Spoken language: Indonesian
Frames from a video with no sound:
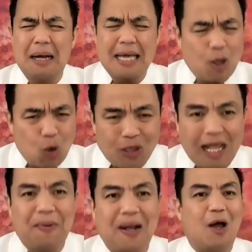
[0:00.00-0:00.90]

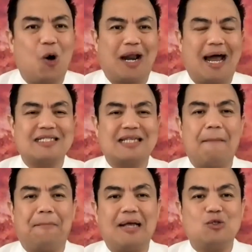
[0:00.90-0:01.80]
diikuti banyak orang
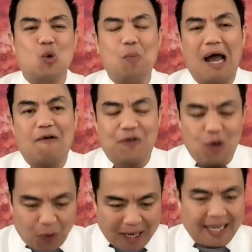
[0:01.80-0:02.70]
sampai jumlah
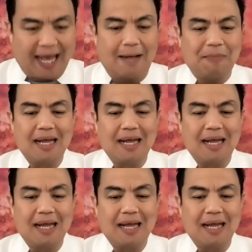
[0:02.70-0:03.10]
viewernya